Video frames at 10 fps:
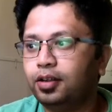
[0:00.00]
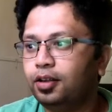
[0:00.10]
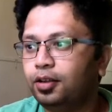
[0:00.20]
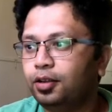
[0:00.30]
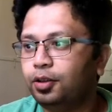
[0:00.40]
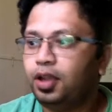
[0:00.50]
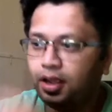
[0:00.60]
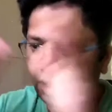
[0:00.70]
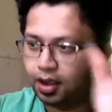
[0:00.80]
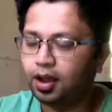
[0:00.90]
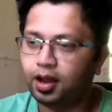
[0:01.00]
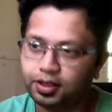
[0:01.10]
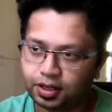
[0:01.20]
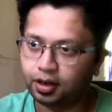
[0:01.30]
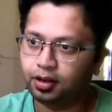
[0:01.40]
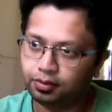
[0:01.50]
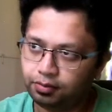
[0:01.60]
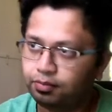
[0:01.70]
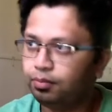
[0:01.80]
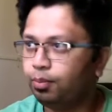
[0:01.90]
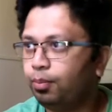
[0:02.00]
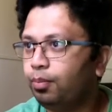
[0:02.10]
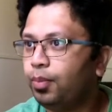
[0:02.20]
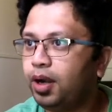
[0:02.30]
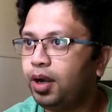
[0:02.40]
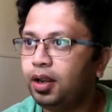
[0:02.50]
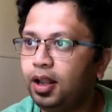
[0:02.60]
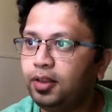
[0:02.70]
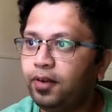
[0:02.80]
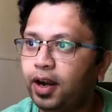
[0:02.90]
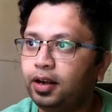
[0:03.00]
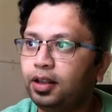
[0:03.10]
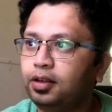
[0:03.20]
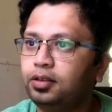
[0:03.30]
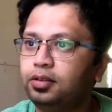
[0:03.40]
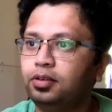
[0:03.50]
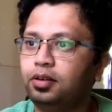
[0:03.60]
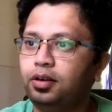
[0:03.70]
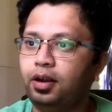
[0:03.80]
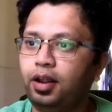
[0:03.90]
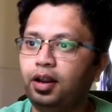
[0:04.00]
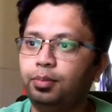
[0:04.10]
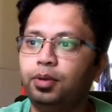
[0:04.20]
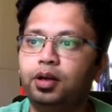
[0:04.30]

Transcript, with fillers: तो ये आज का मेंटल हेल्थ फैक्ट था डे नंबर